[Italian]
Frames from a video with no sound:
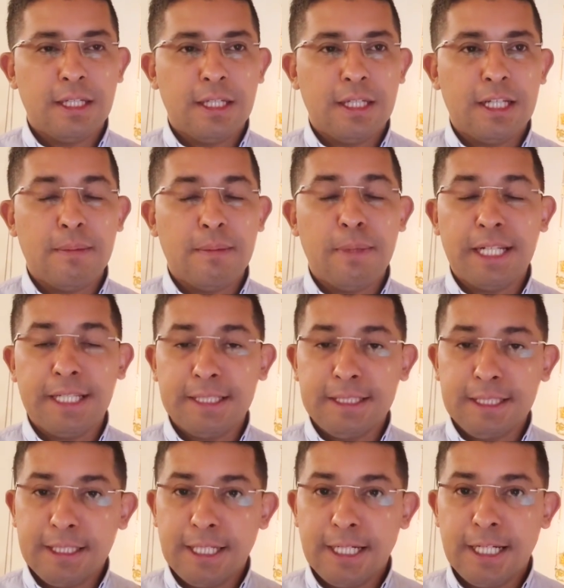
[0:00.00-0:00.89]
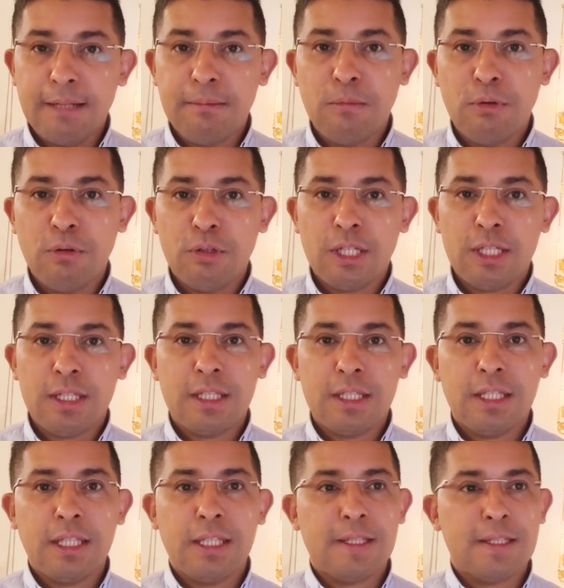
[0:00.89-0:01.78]
rimanete
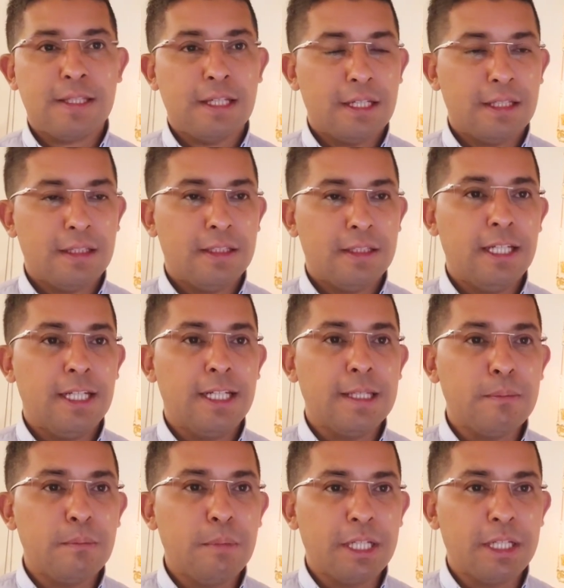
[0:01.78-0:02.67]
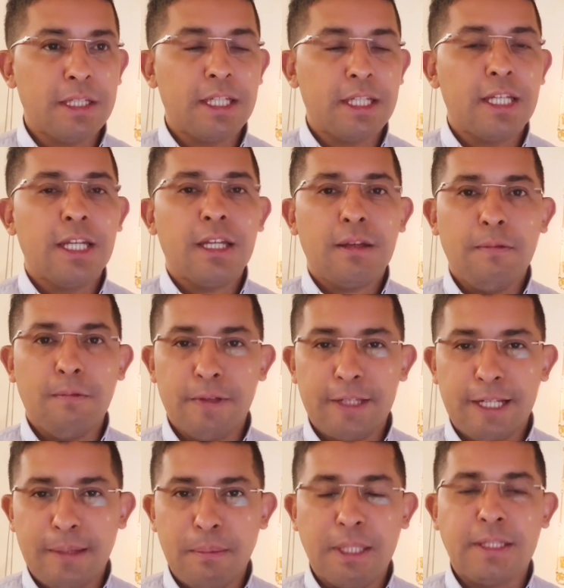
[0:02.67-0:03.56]
nell'amore e sarete liberi
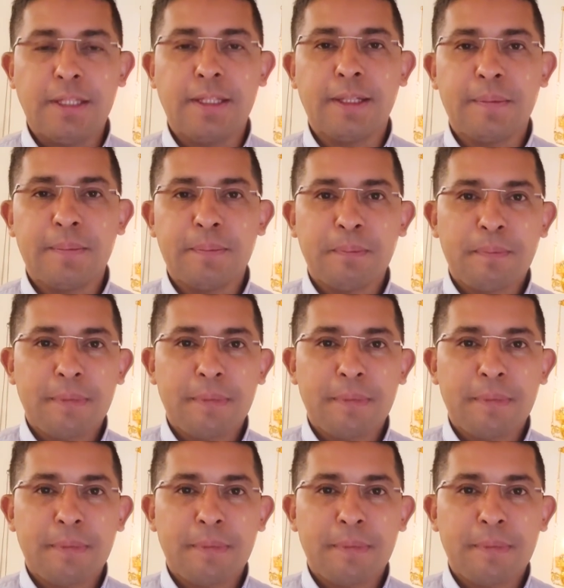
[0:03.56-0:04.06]
veramente.